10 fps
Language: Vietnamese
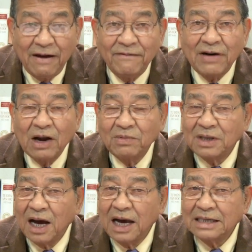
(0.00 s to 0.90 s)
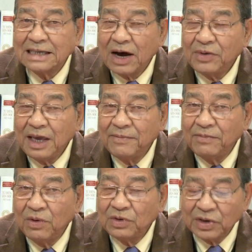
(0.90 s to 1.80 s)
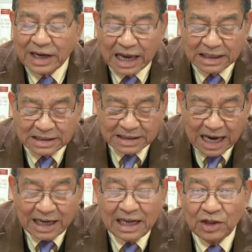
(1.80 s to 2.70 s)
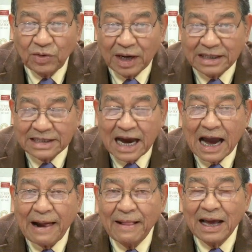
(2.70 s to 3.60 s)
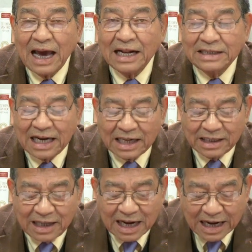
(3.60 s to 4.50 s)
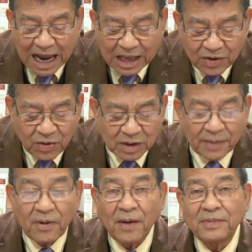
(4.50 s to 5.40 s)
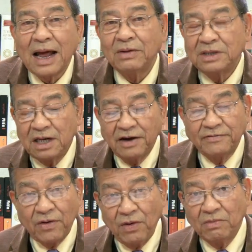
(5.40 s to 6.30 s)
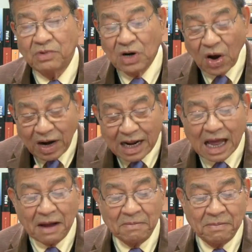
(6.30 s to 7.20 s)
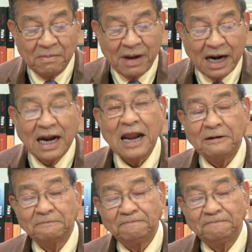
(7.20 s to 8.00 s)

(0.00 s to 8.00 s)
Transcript: và đồng thời giao nhiệm vụ cho cảnh sát đi tuần tra, ngăn chặn tất cả những cuộc tập họp nào trên đường phố, đó là Maryland.